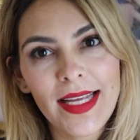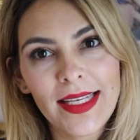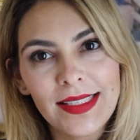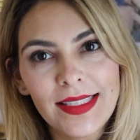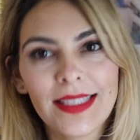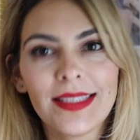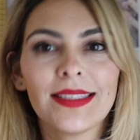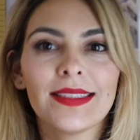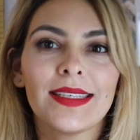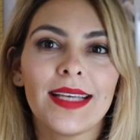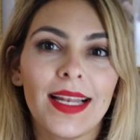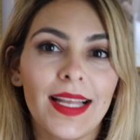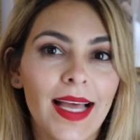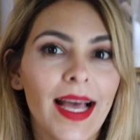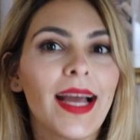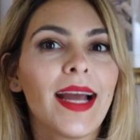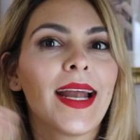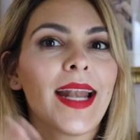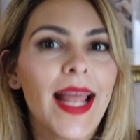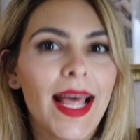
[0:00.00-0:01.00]
es que te
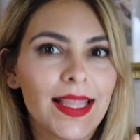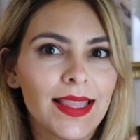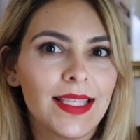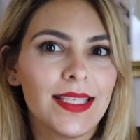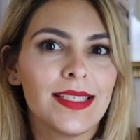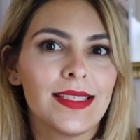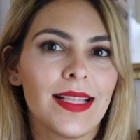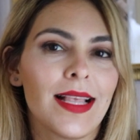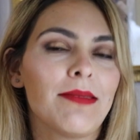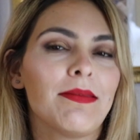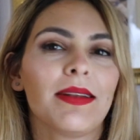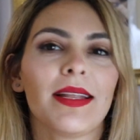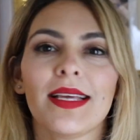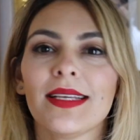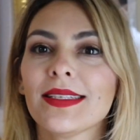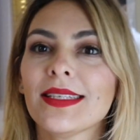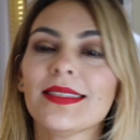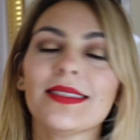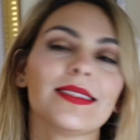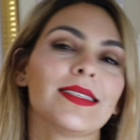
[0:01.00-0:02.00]
salga gratis, la verdad
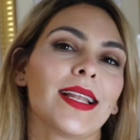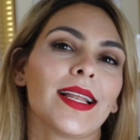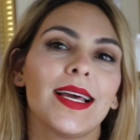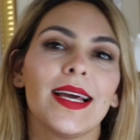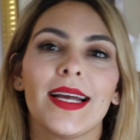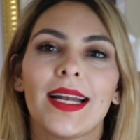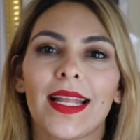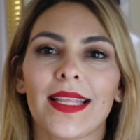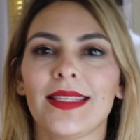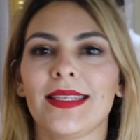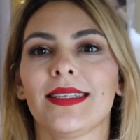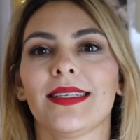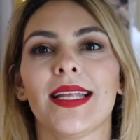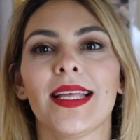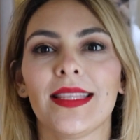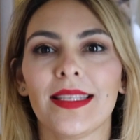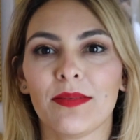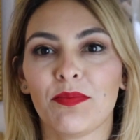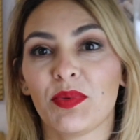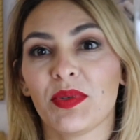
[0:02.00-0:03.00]
es que te salga gratis, gratis.